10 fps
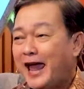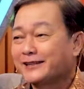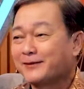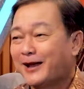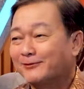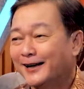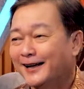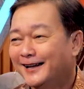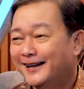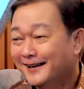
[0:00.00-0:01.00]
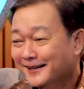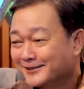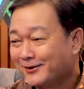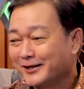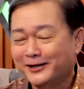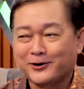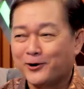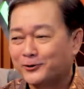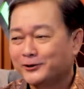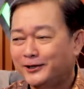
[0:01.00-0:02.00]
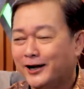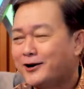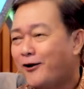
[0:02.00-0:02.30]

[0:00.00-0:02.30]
200 đồng à trong khi cô lỡ